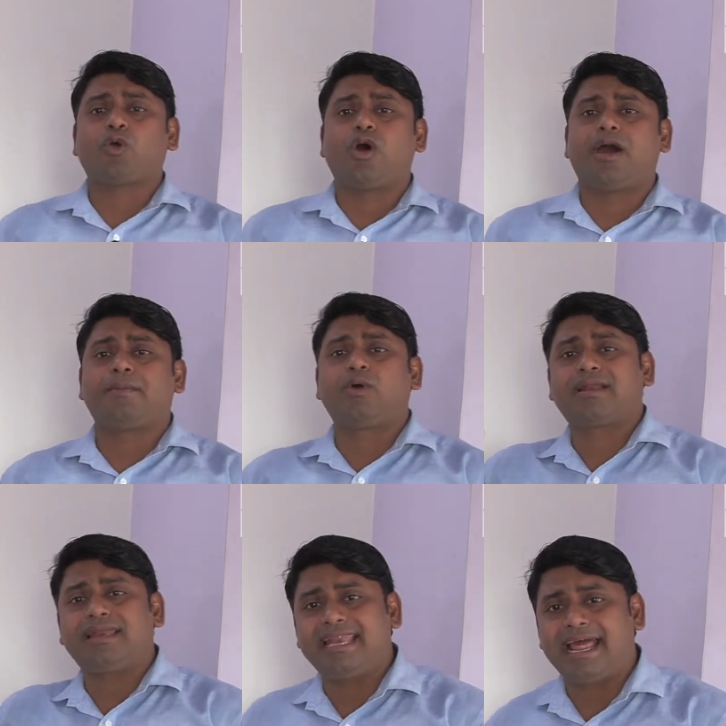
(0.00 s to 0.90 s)
को हम
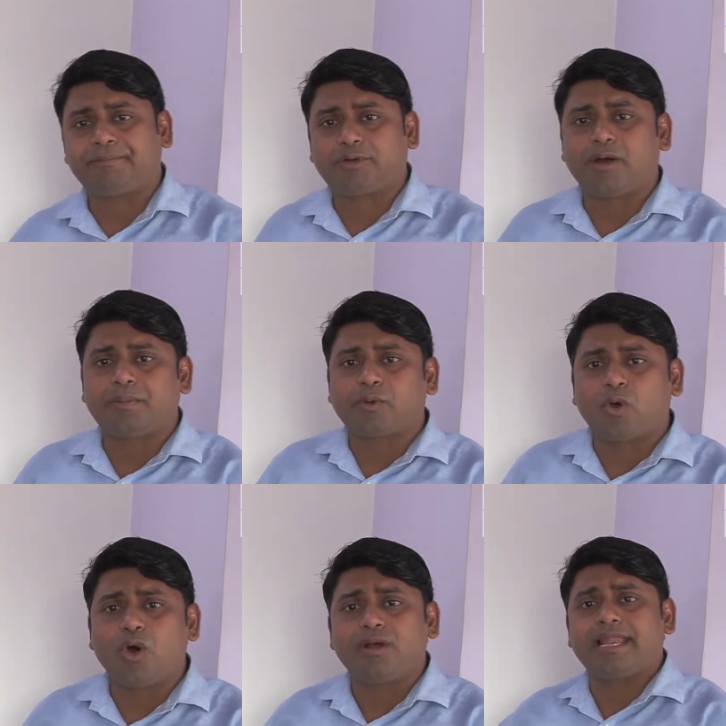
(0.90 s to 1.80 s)
लोग लैपटॉप
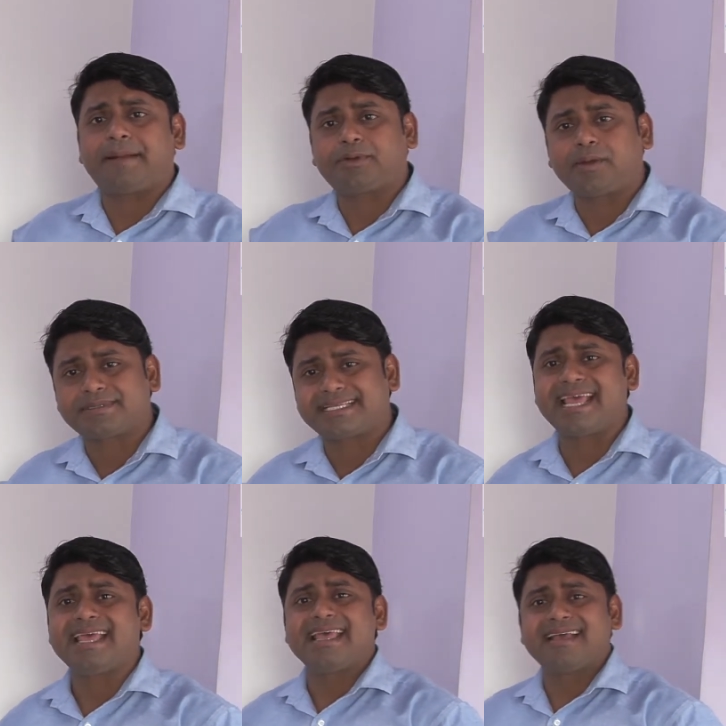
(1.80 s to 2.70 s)
को लैपटॉप
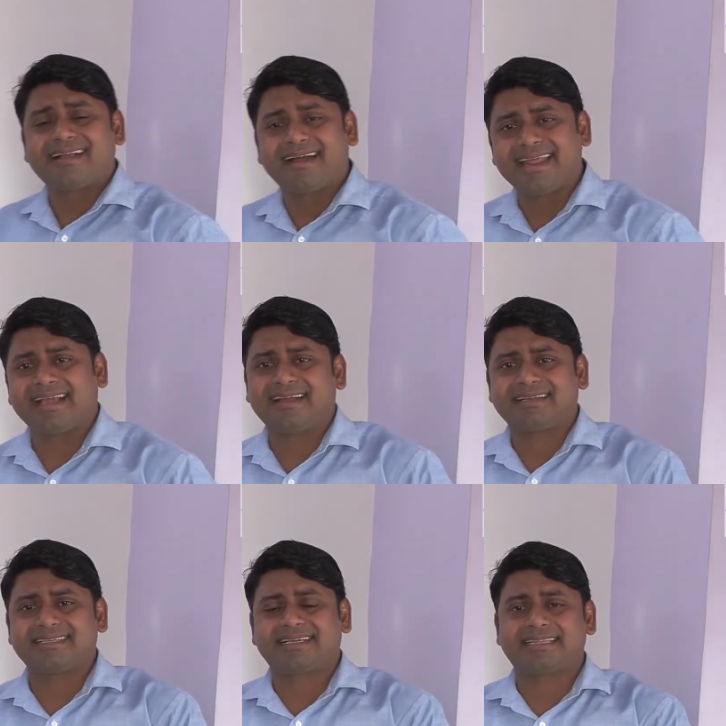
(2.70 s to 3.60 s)
से कनेक्ट
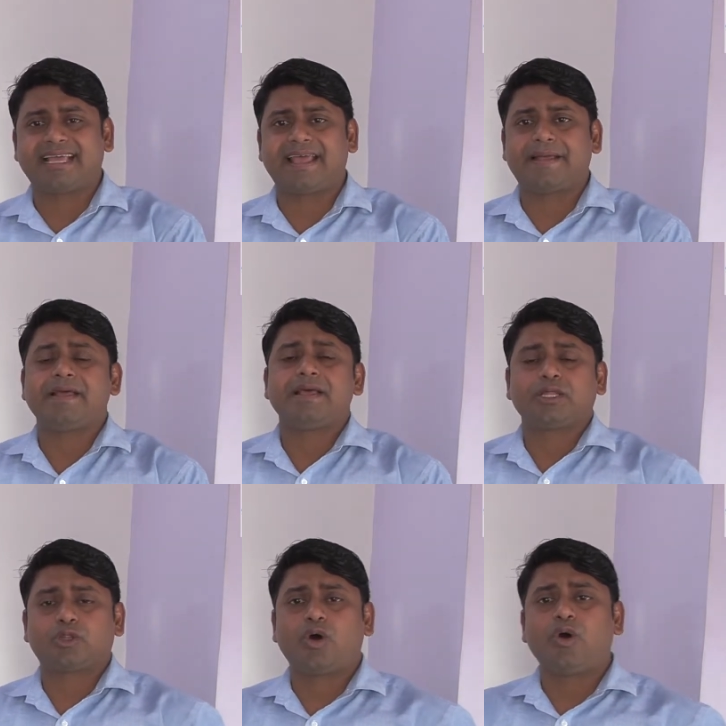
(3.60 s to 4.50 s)
कर सकते हैं
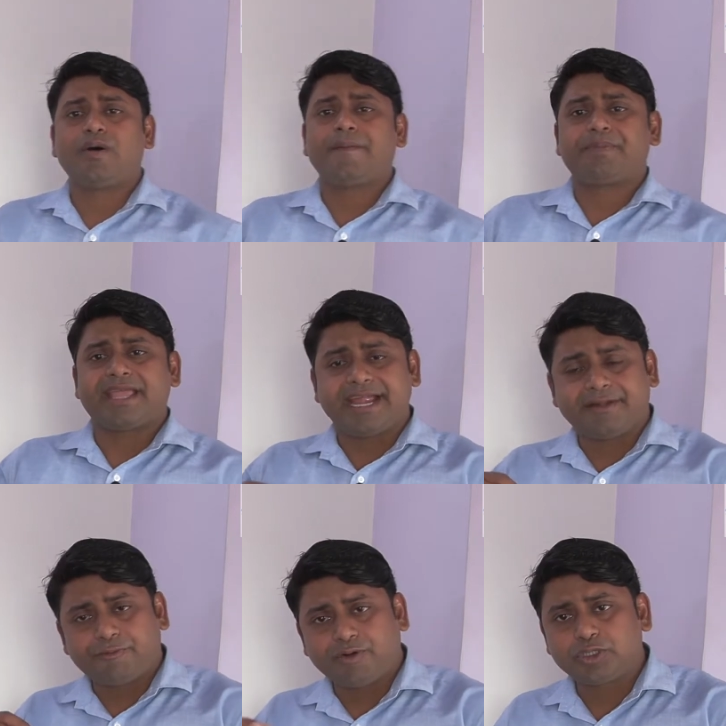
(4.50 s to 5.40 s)
तो
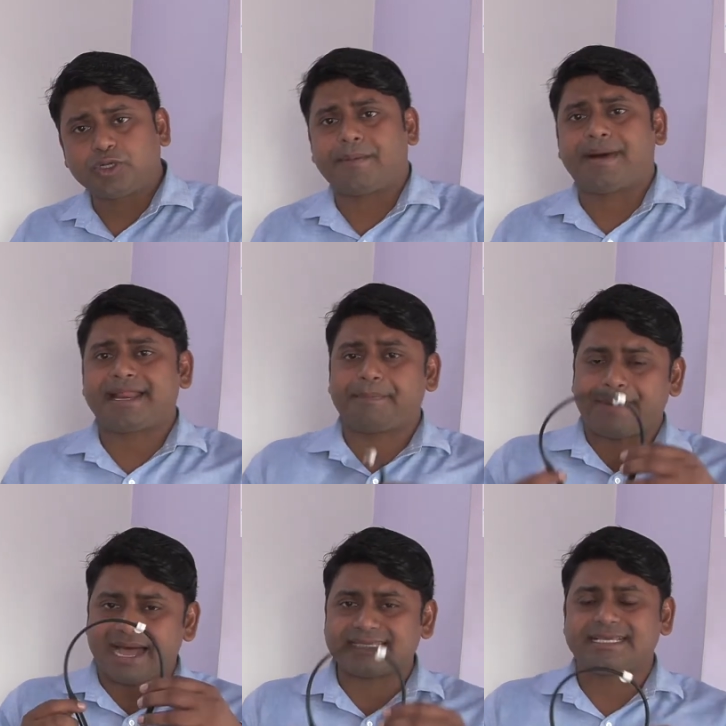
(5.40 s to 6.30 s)
हेडफोन जो हमारे
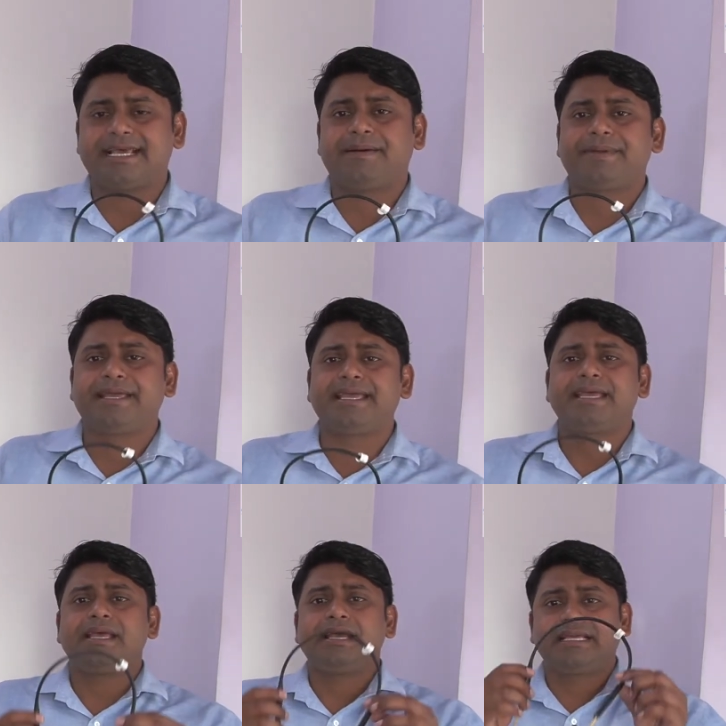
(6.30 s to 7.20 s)
पास है अभी
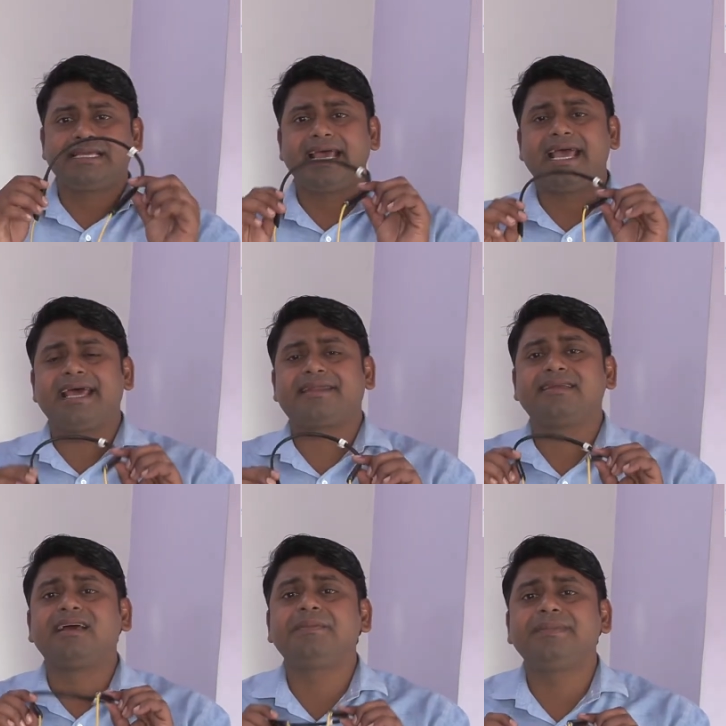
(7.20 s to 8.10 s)
ये है
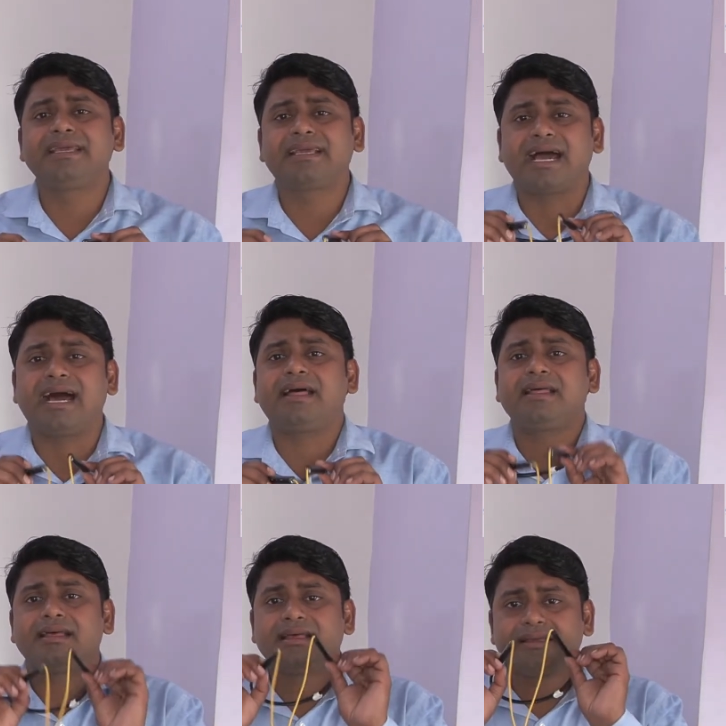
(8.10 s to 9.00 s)
रियलमी का
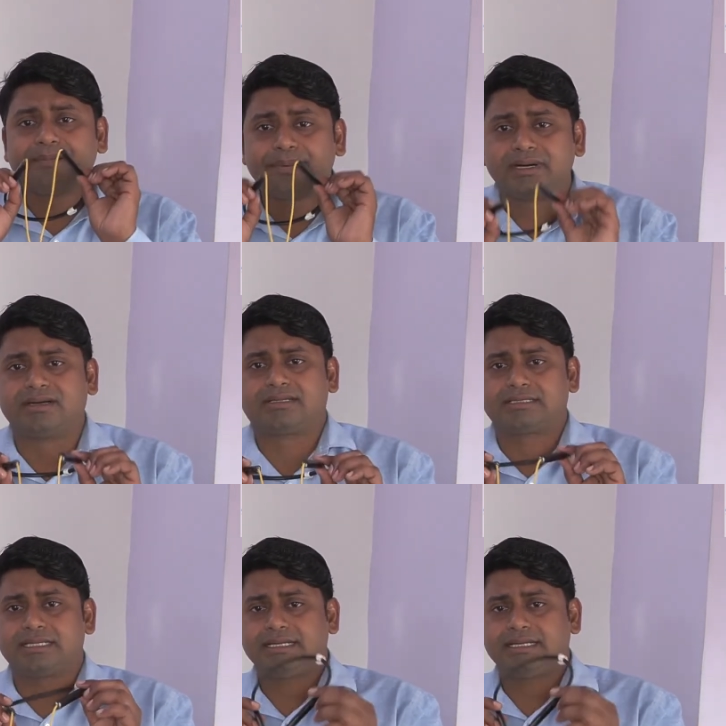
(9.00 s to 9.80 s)
बोर्ड्स